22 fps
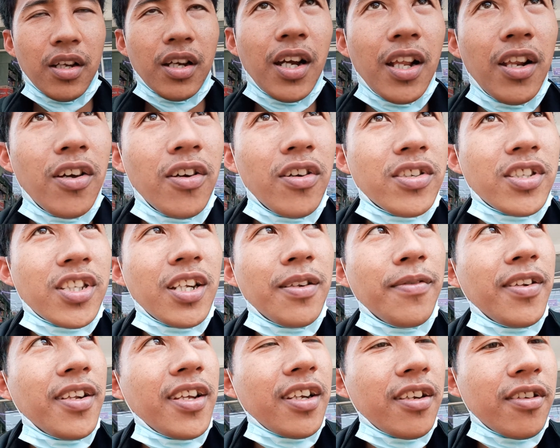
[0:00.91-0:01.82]
Halo,
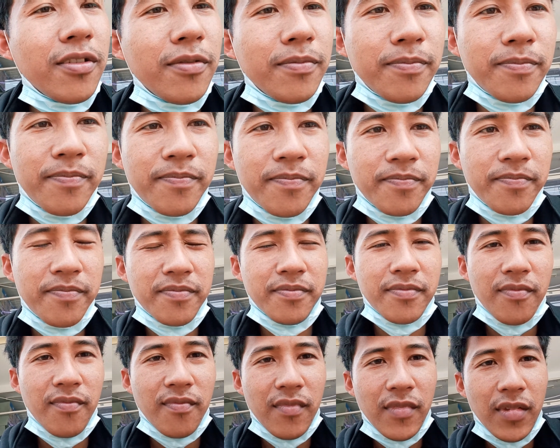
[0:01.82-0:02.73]
Assalamualaikum
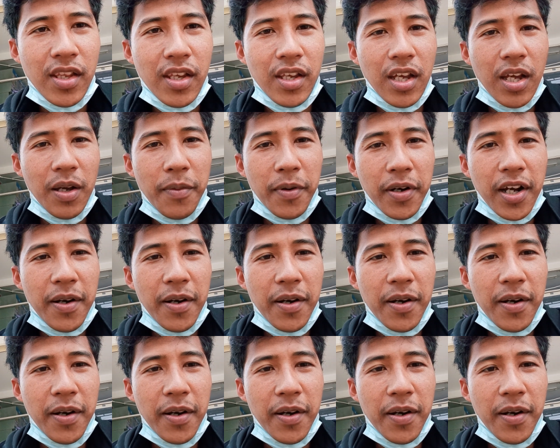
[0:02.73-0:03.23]
Apa